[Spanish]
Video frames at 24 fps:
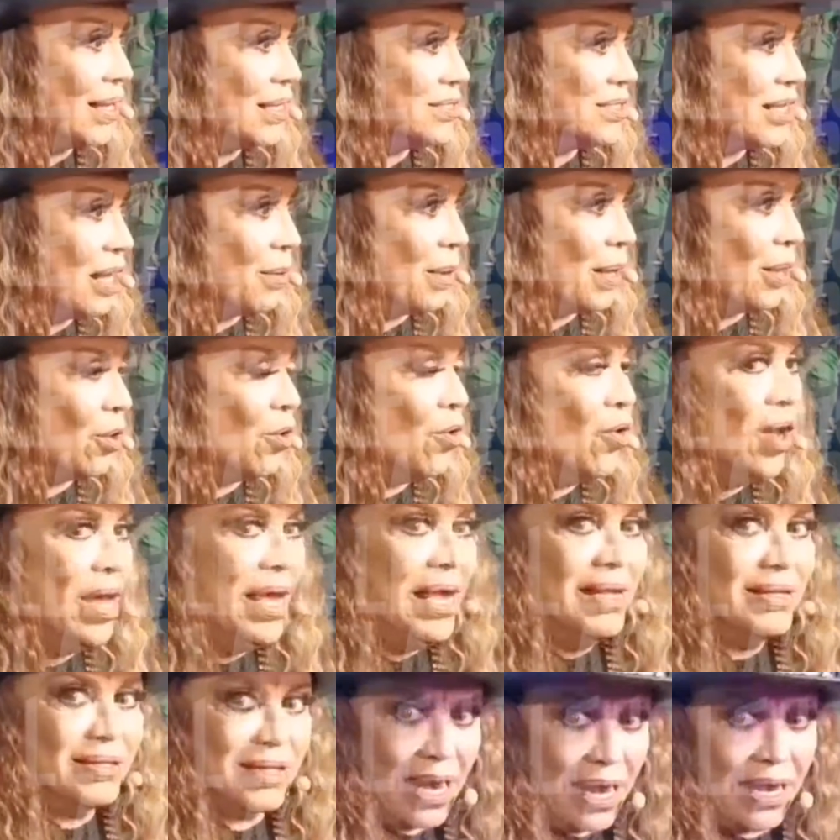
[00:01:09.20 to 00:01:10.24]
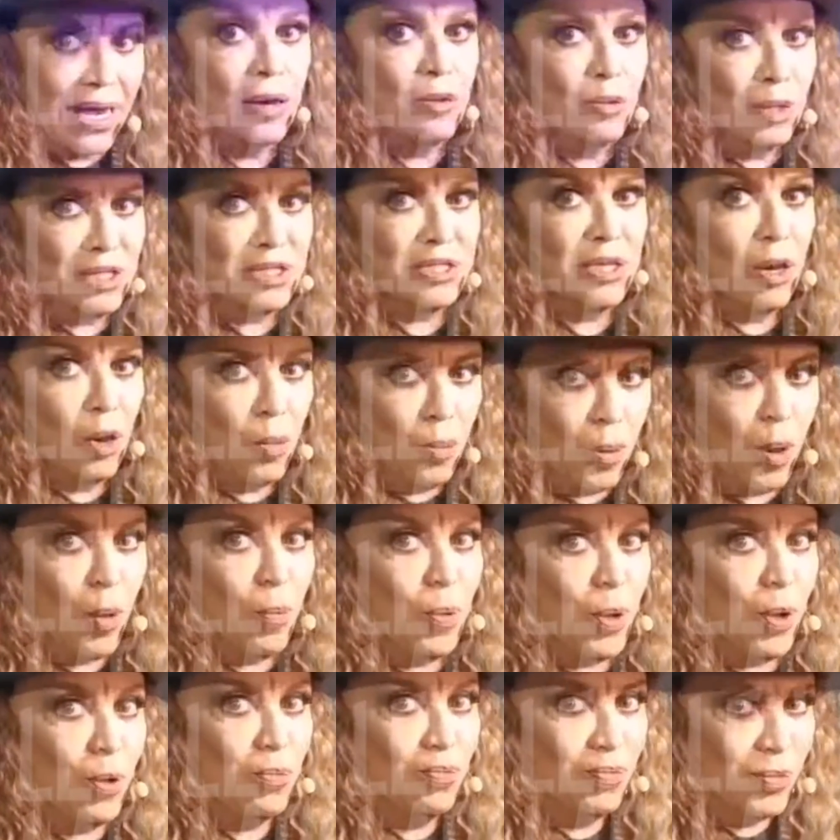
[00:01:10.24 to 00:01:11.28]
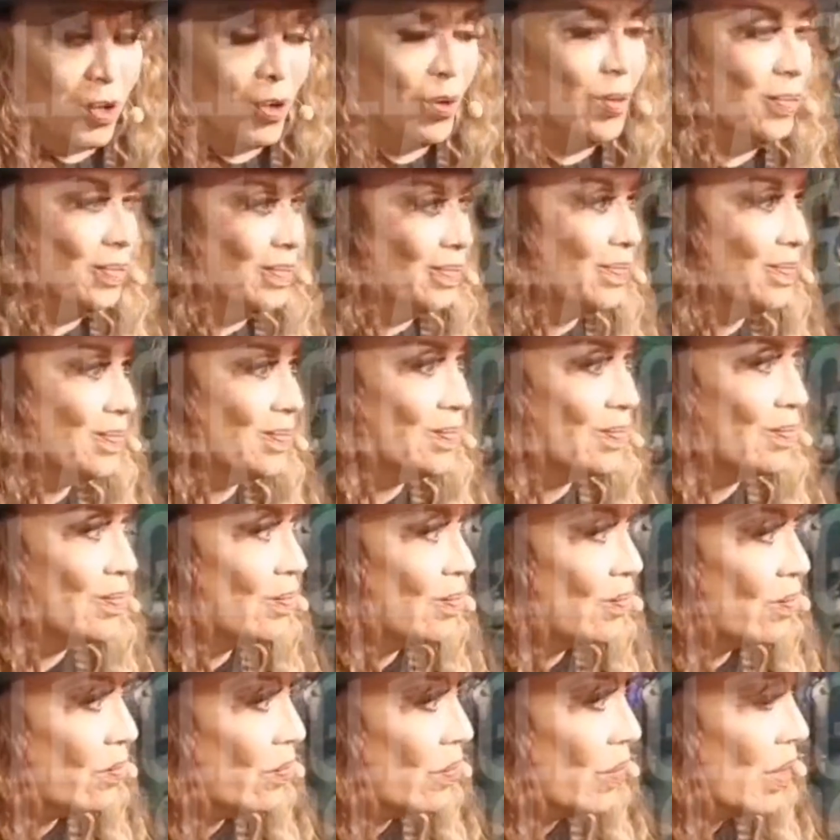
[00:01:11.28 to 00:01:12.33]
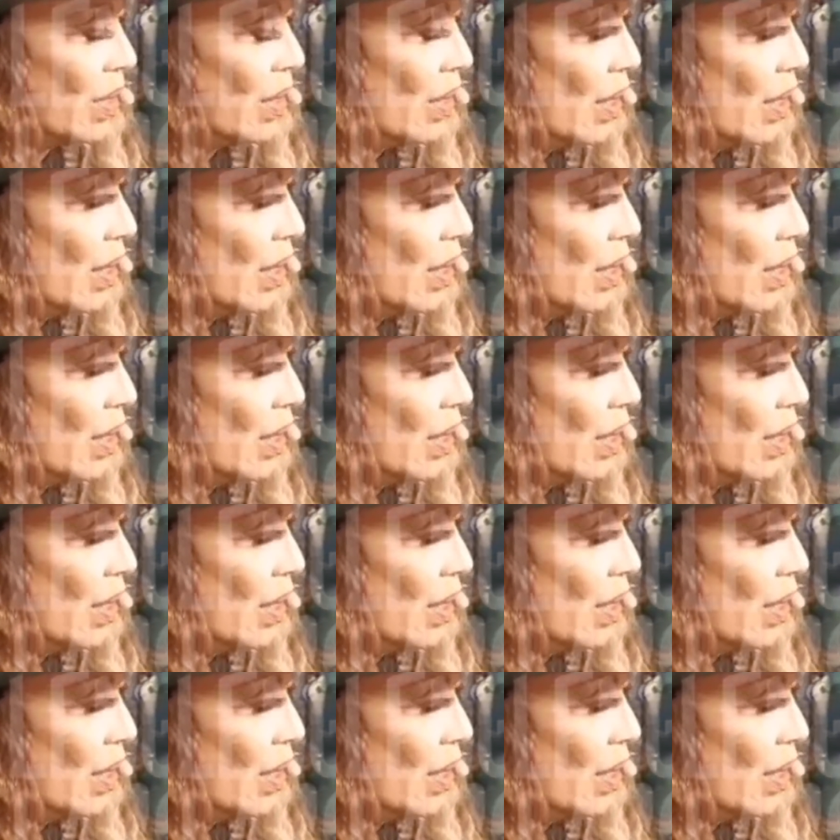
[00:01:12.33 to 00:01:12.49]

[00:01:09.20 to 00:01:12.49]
cada sábado traigan un estilo propio, ¿no? ¿Qué